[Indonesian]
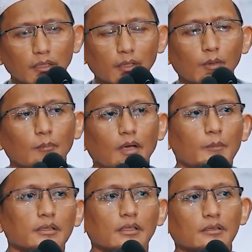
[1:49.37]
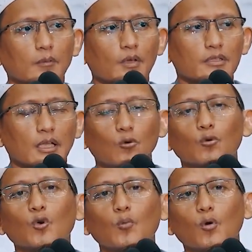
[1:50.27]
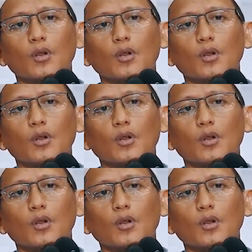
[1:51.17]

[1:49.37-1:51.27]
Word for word: dengan Imam Ahmad tentang masalah hukum